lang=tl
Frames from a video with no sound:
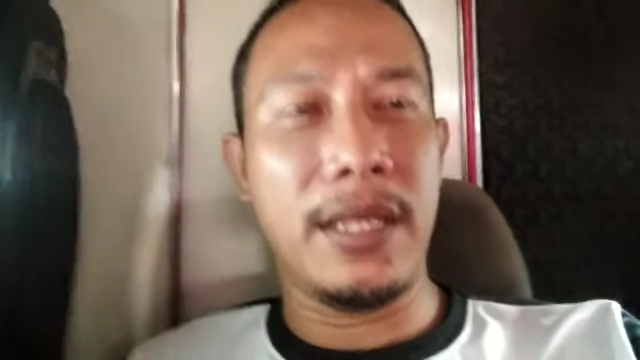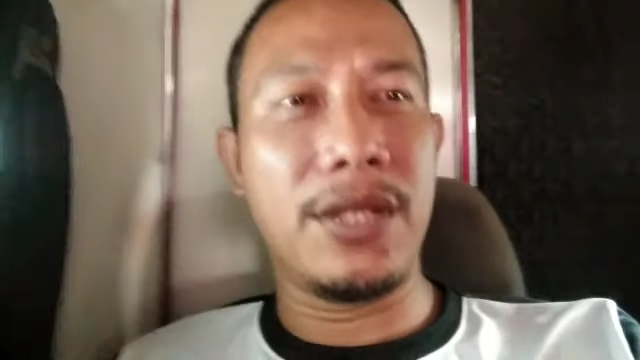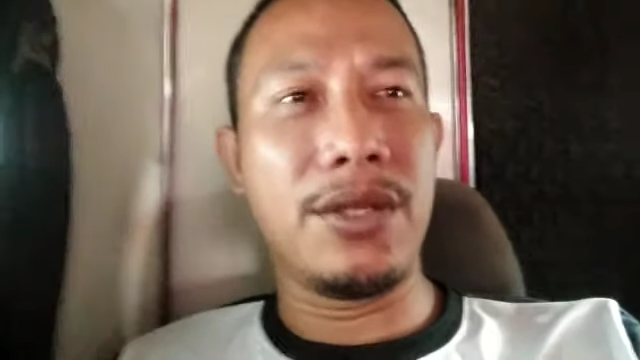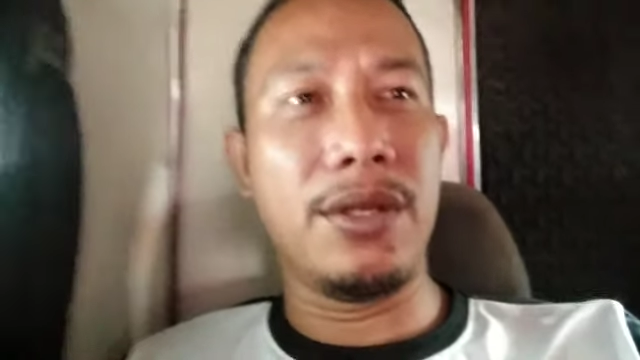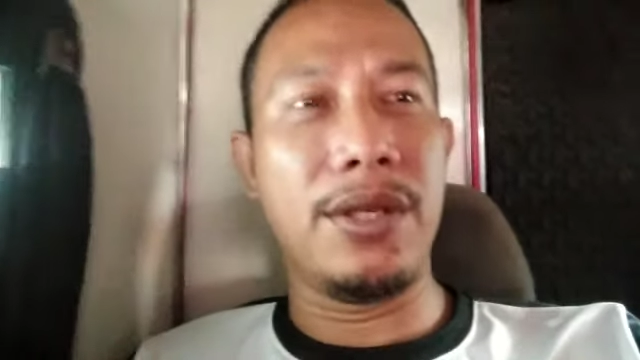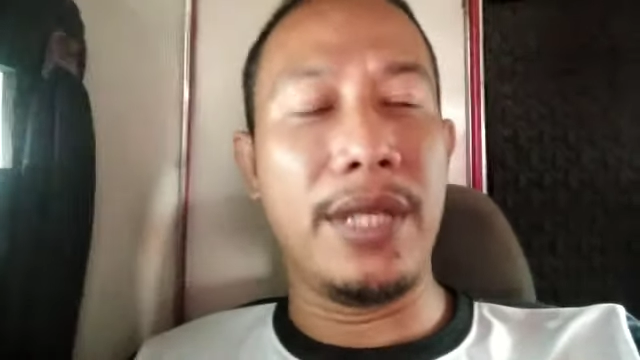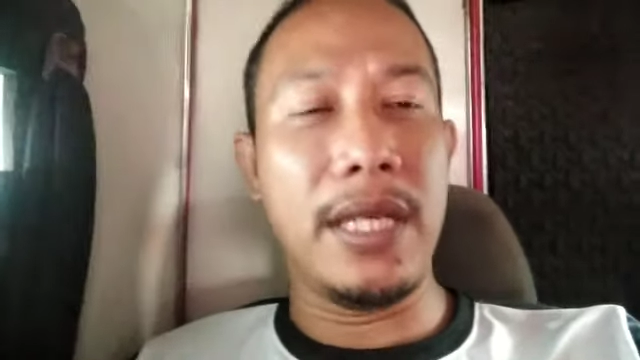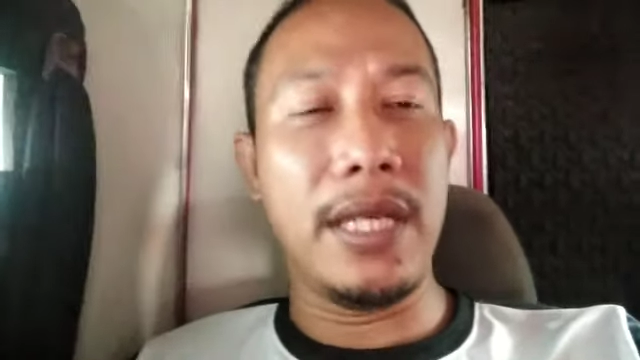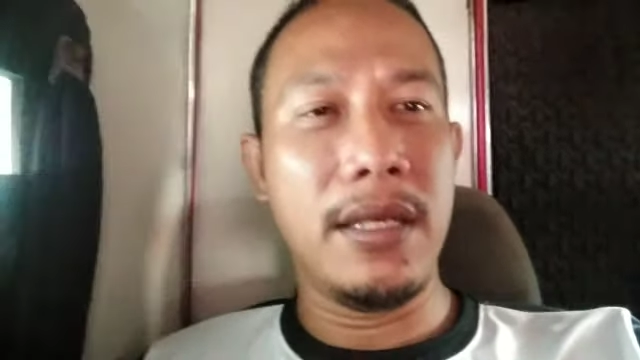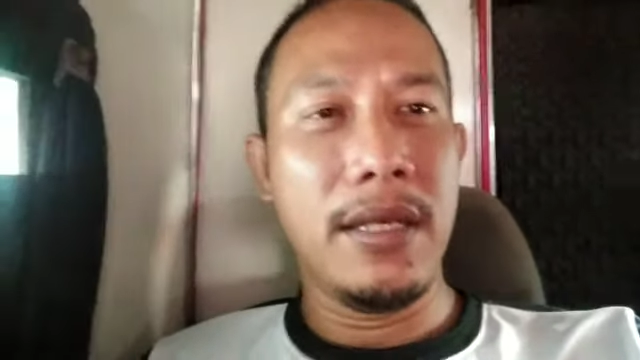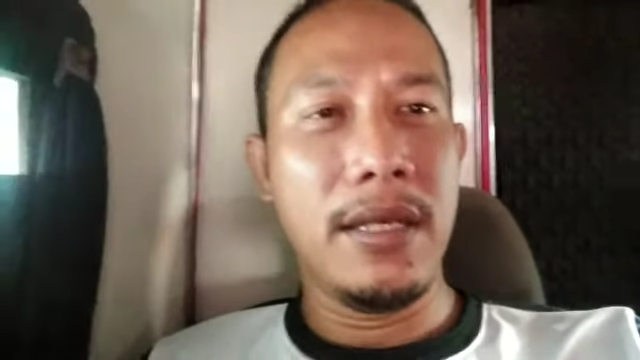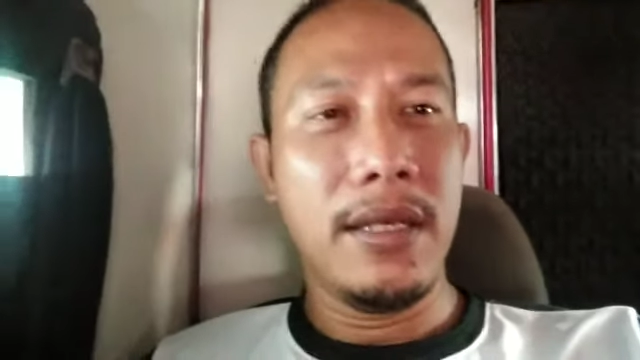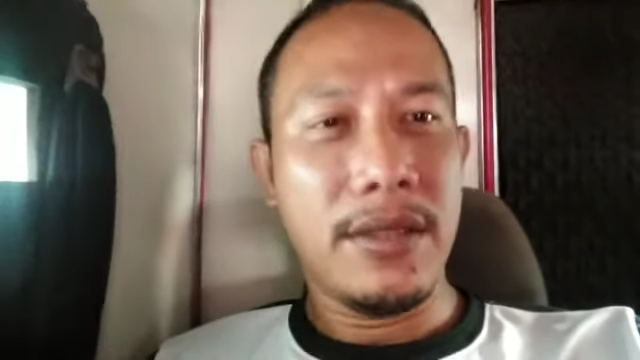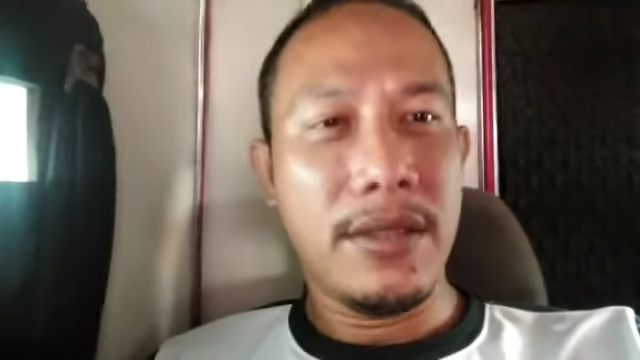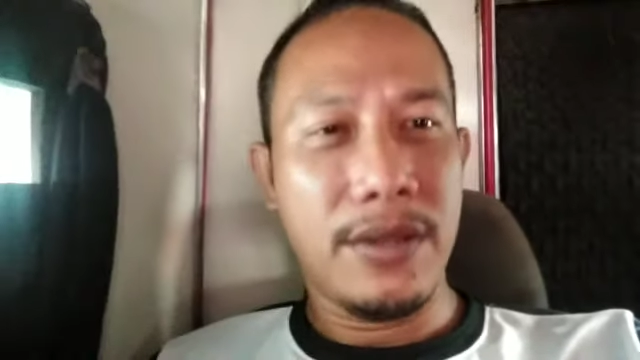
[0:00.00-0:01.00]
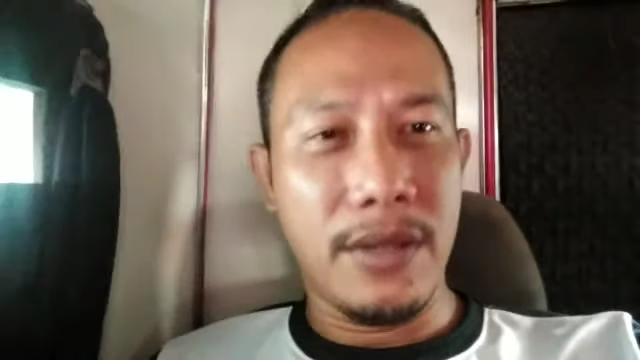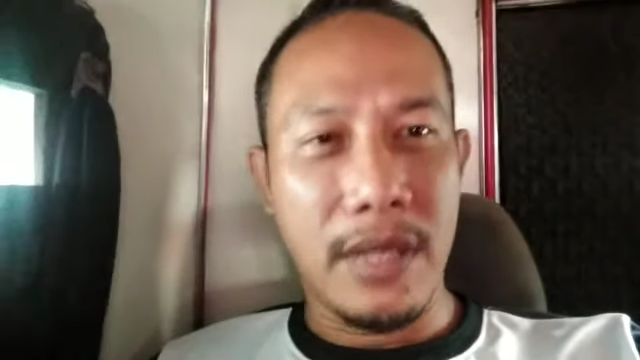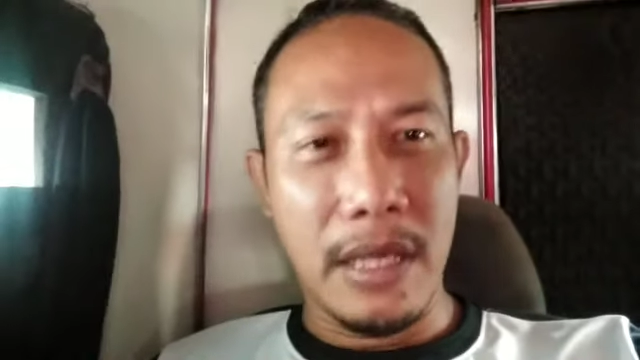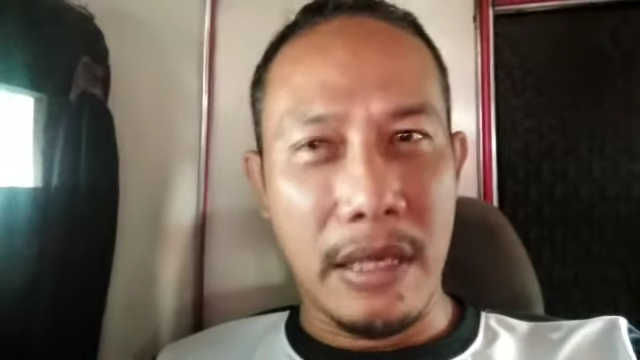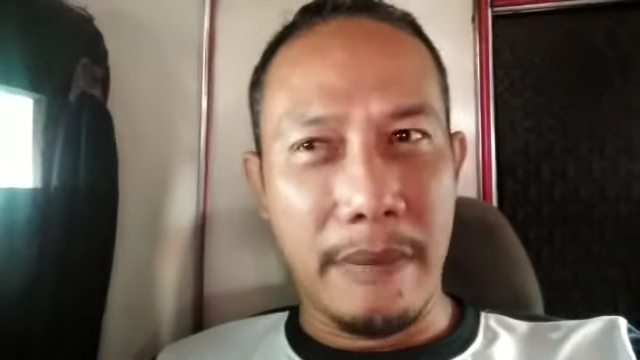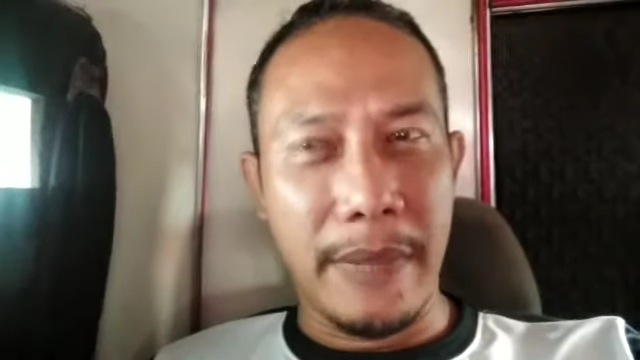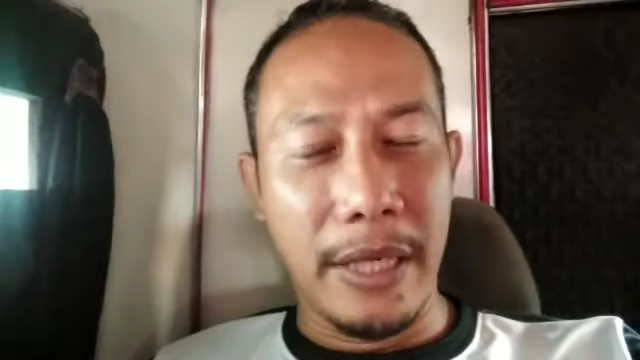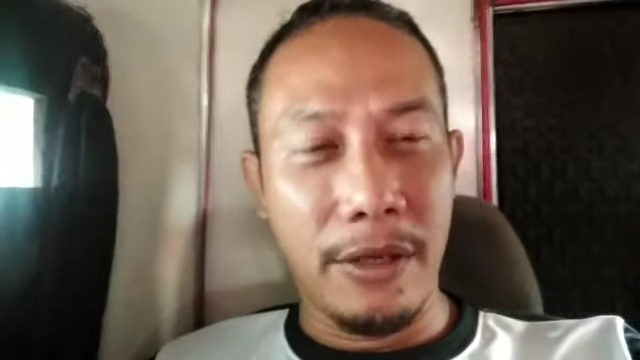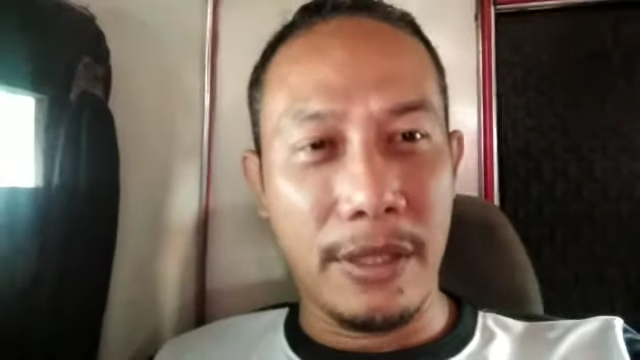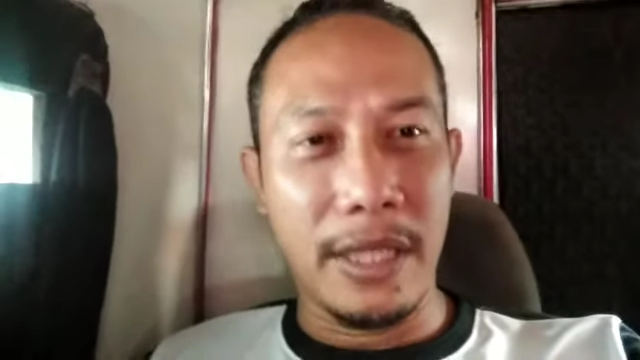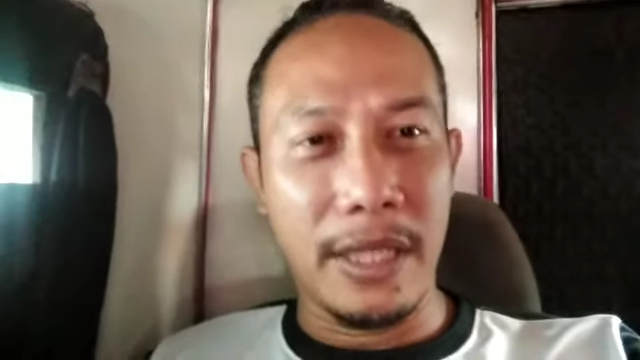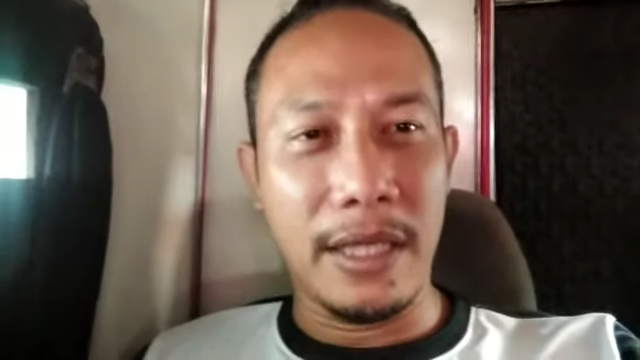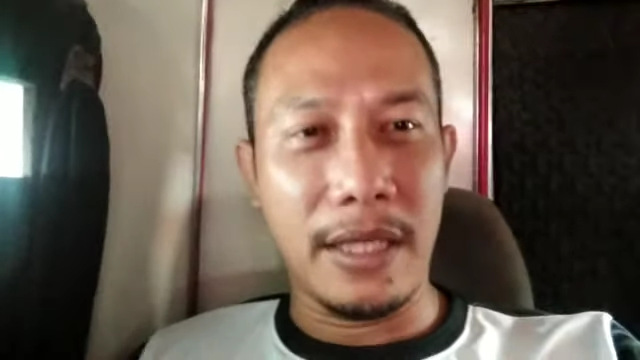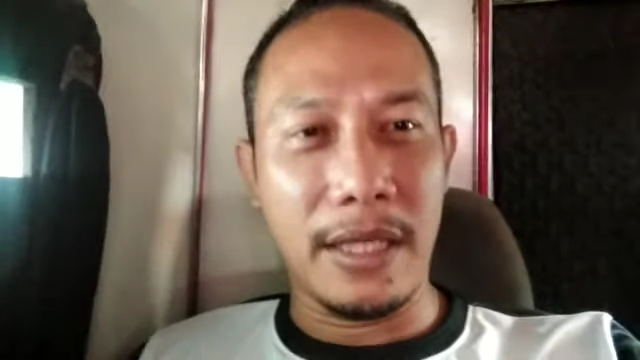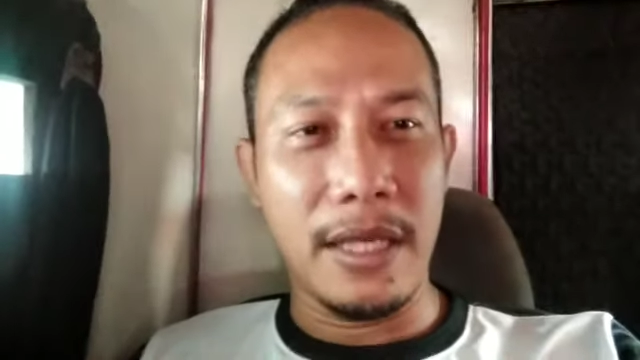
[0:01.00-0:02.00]
igsoon niya so uh, palihog
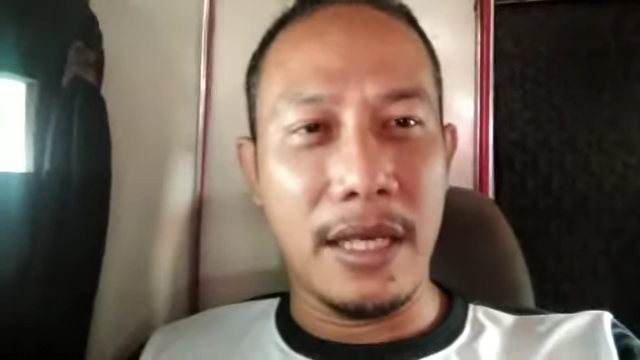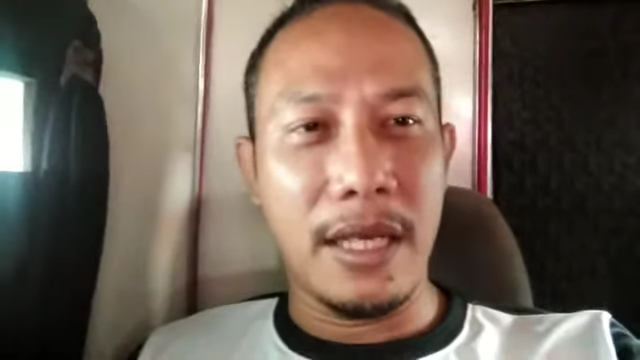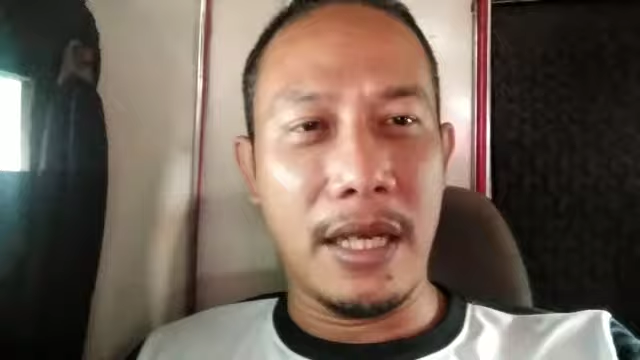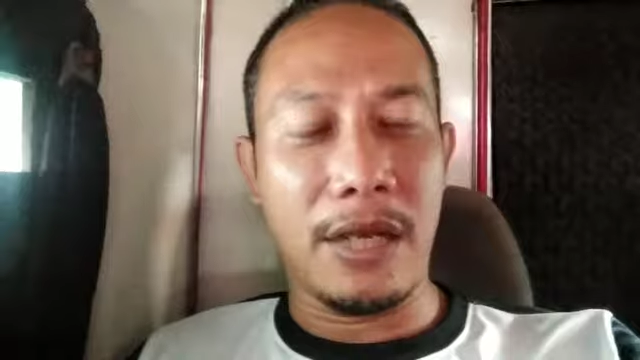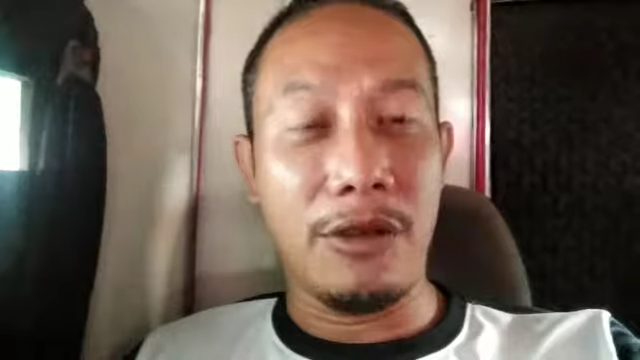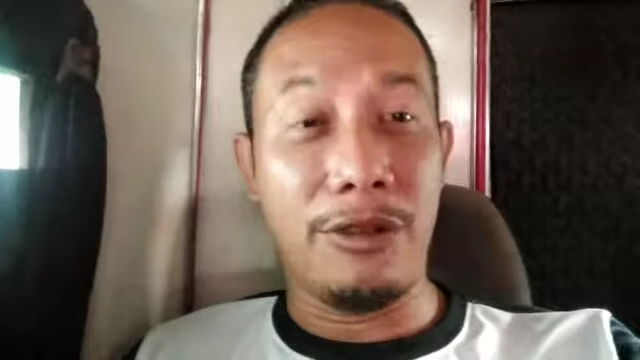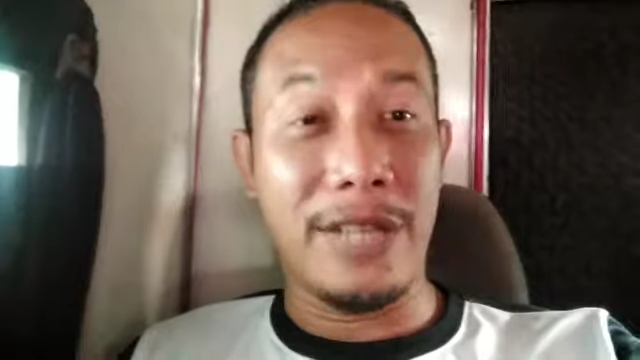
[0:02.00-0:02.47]
lang taga